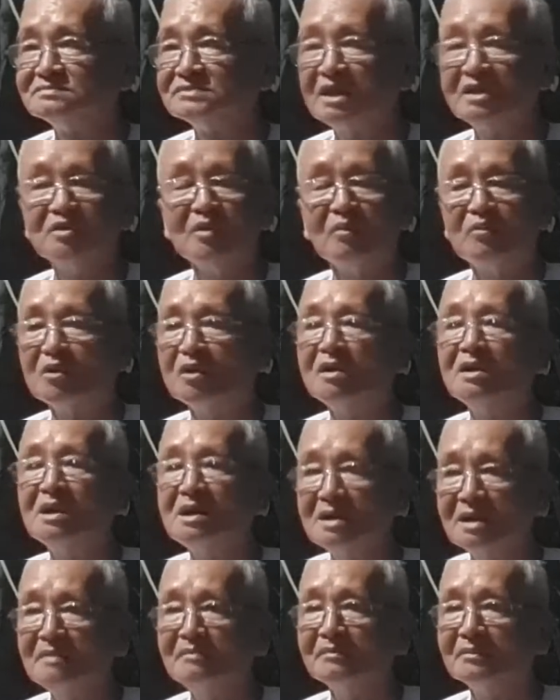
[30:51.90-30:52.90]
thiết dụng của nó
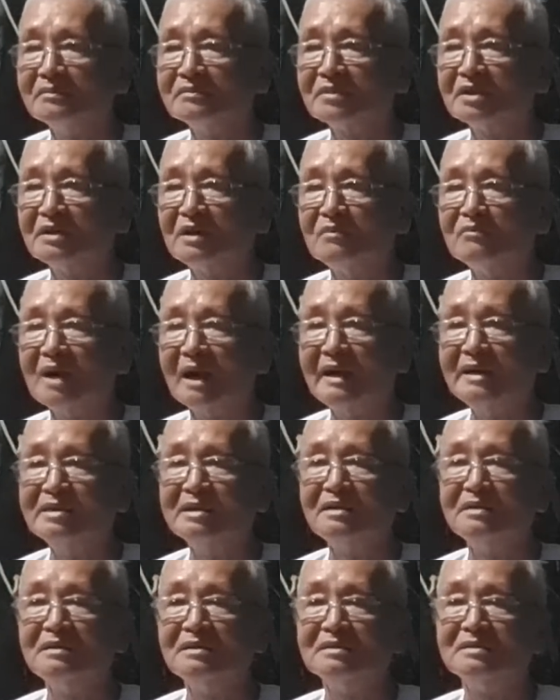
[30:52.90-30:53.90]
lớn lắm chứ không phải
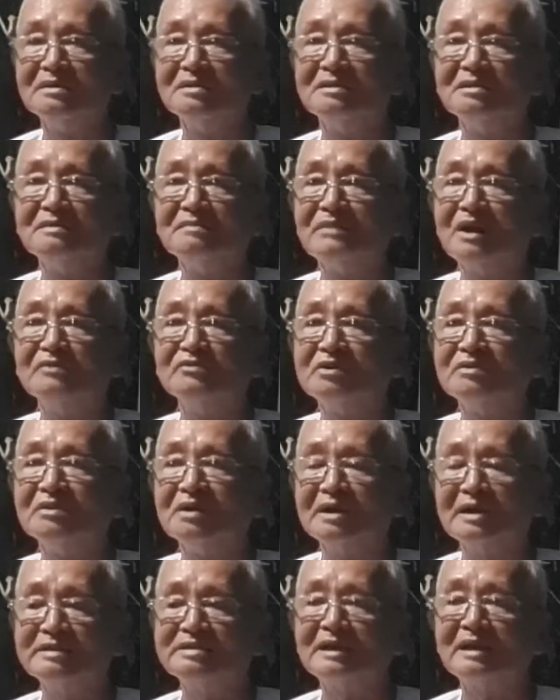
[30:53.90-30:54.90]
như ờ, bao nhiêu
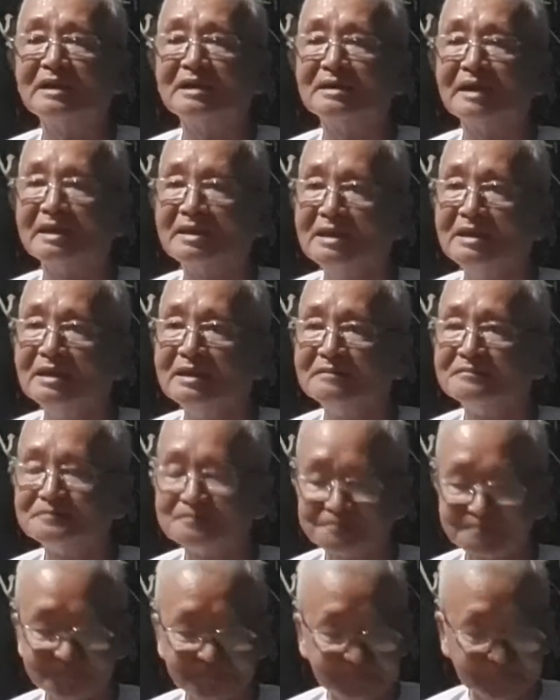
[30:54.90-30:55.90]
người khác ta nghĩ
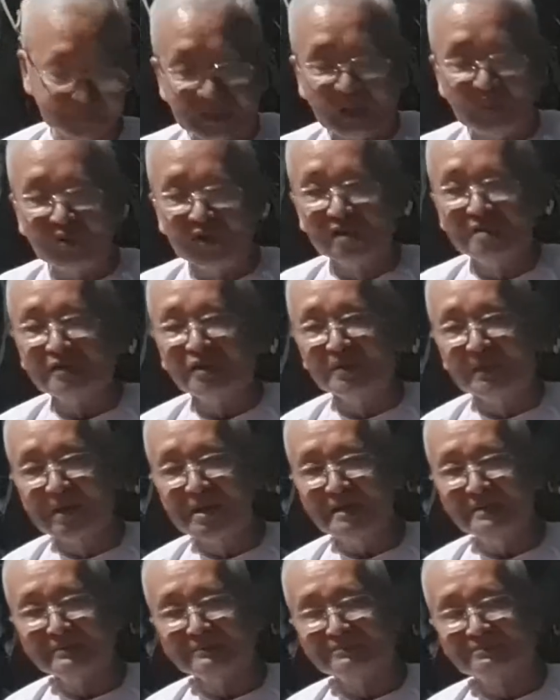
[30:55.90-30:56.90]
không được lười
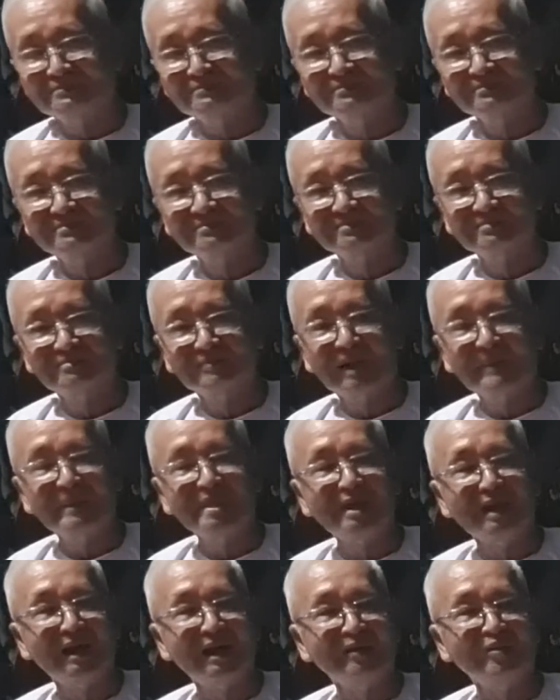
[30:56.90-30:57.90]
biếng mà
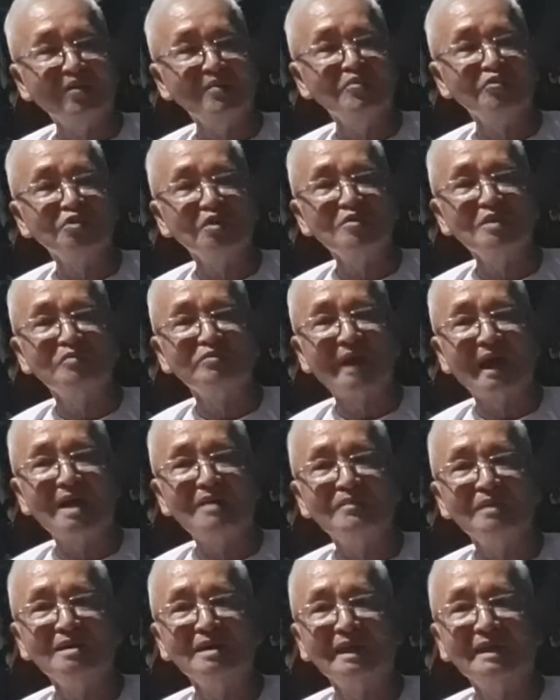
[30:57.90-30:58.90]
bây giờ có một số đồng
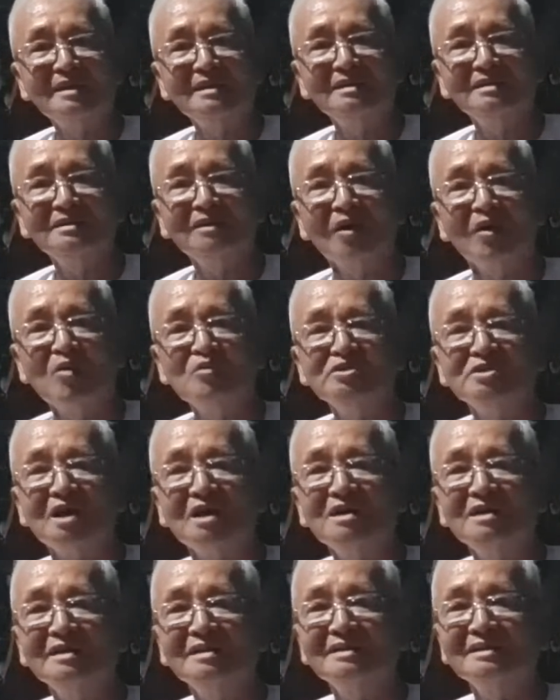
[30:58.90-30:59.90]
đạo mình lại khổ
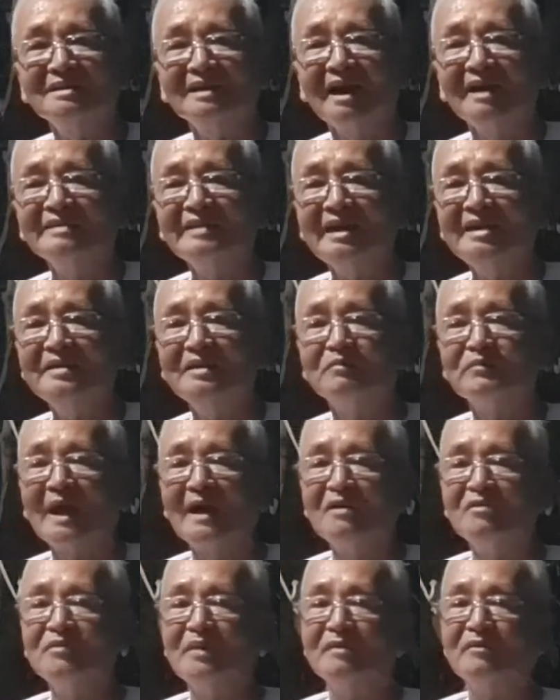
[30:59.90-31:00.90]
sở phải thấy đồng
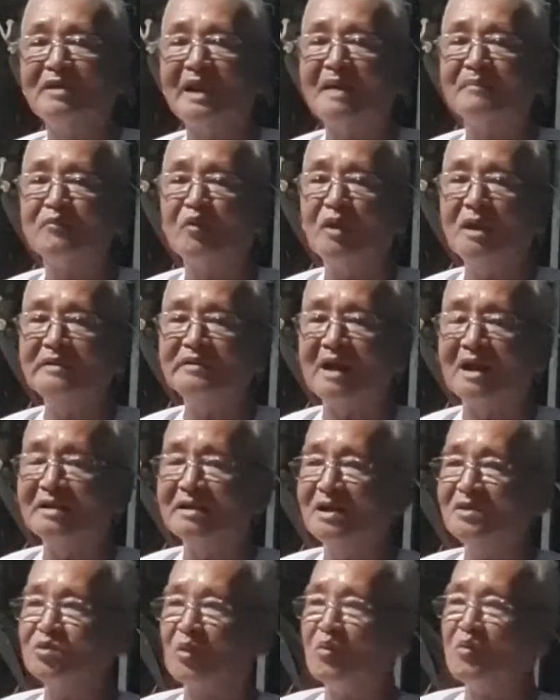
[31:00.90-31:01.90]
đạo mà làm quá
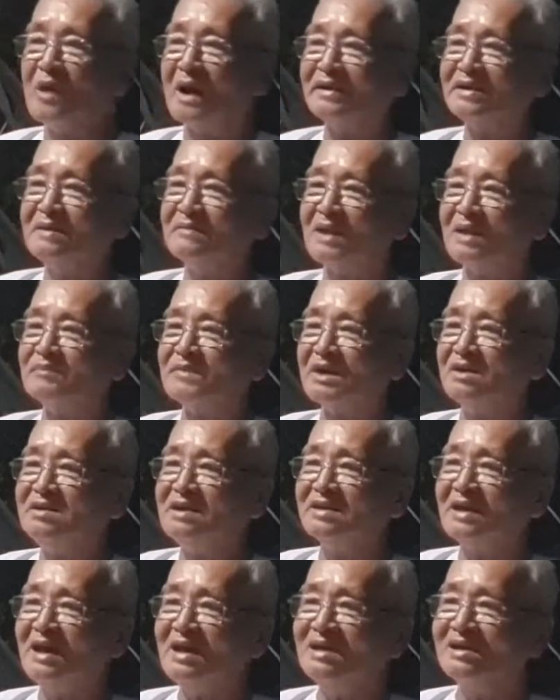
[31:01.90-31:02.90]
trời ở tu hành gì làm dữ
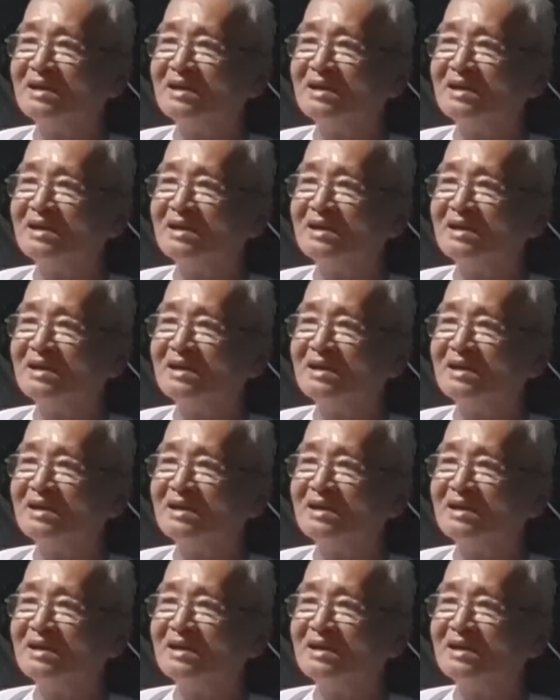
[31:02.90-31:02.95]
vậy ta